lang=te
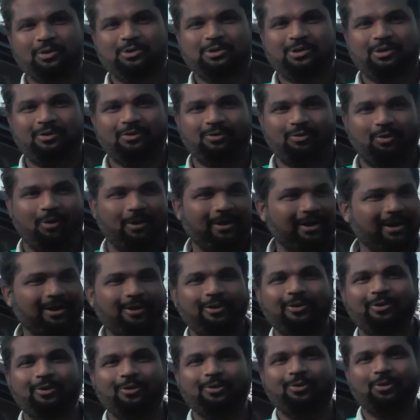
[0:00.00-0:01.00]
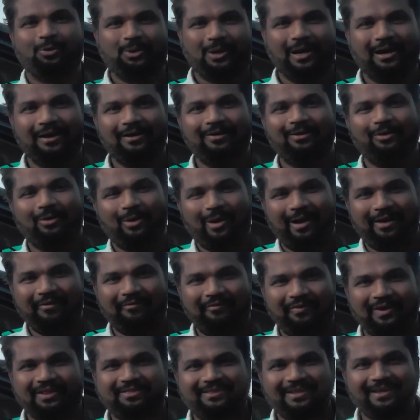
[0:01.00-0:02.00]
మొత్తం కొండల్లో గుట్టల్లో
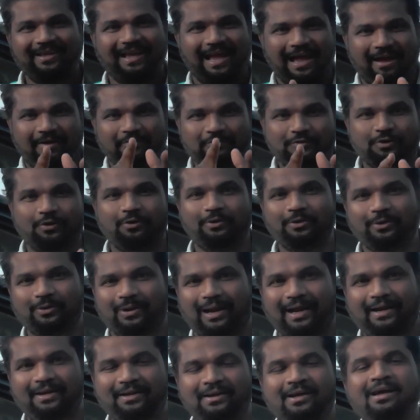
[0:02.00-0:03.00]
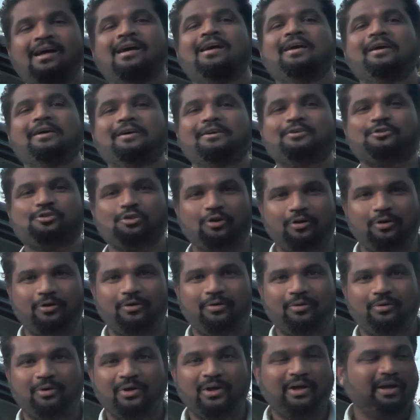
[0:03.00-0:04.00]
ఎవ్రీథింగ్ ఐ హ్యావ్ షోడ్ యూ రైట్ సో
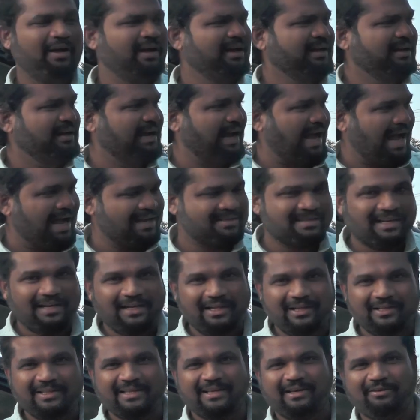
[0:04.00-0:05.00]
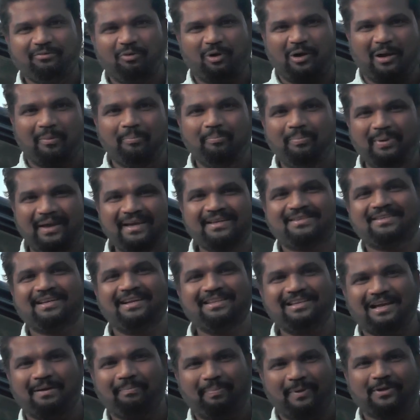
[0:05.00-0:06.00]
అసలు ఇది ఒక బీస్ట్
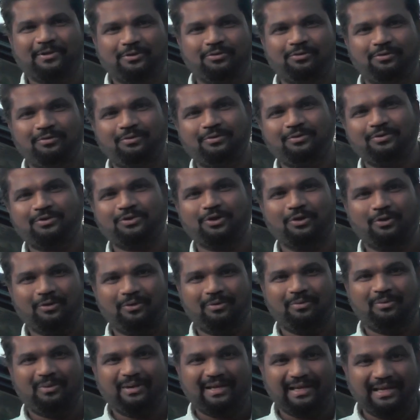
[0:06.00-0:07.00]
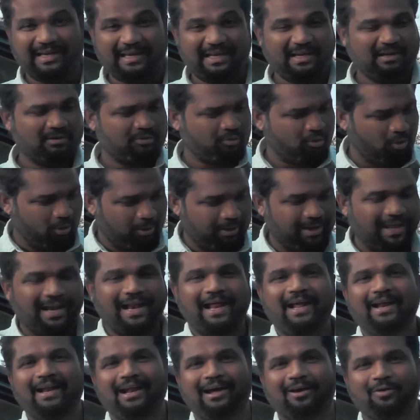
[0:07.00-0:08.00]
అని చెప్పచ్చు సో
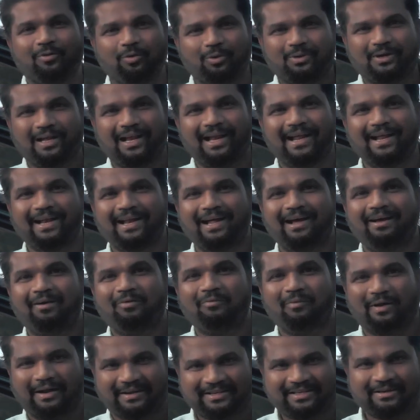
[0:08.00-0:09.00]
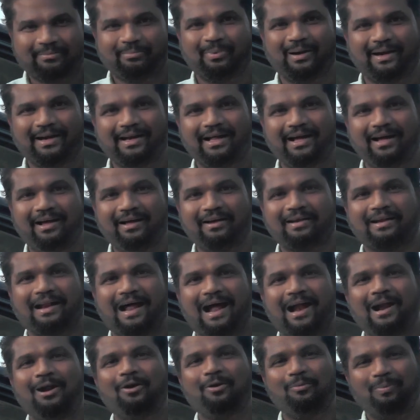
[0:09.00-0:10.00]
కొండలైనా గుట్టలైనా వర్షం పడ్డా
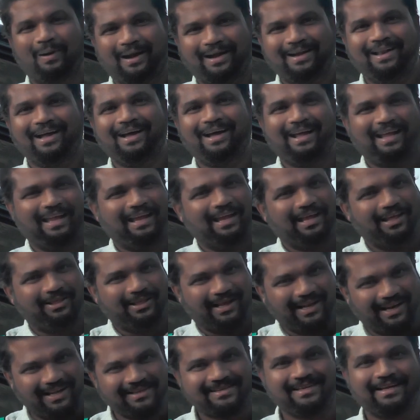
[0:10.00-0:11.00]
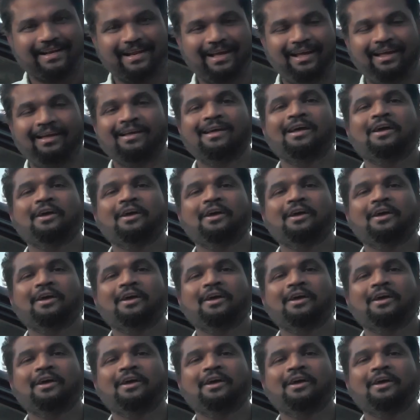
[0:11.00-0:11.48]
రాళ్ళు పడ్డా ఏదైనా సరే